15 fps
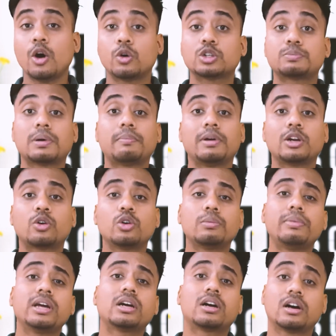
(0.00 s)
उस पर बिल्कुल
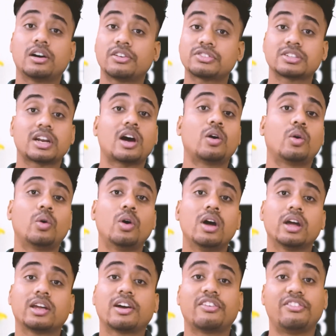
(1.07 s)
भी कर्व्स ना हो
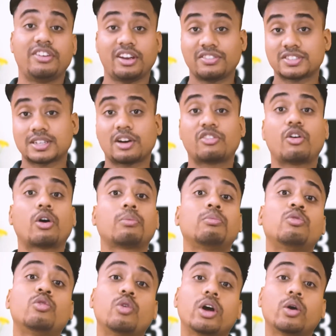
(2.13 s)
या वेव्स ना फॉर्म
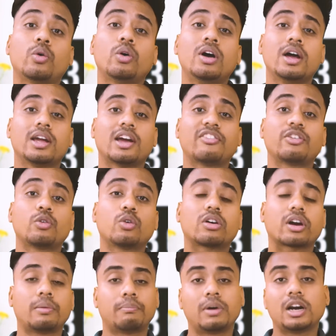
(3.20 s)
हुए हों या फिर वो
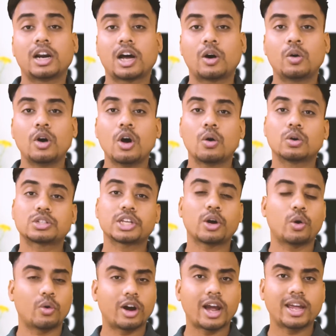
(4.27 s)
क्रम्बल ना हो उससे
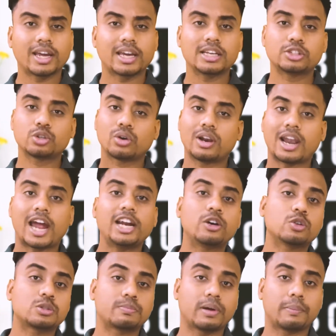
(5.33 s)
होगा ये कि जो लाइट
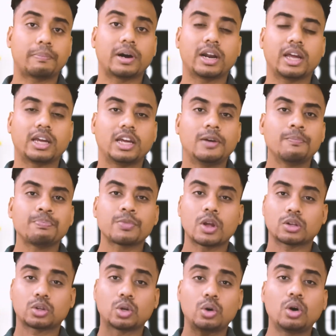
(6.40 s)
उस पर पड़ेगी
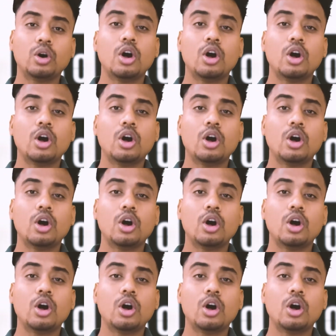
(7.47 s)
तो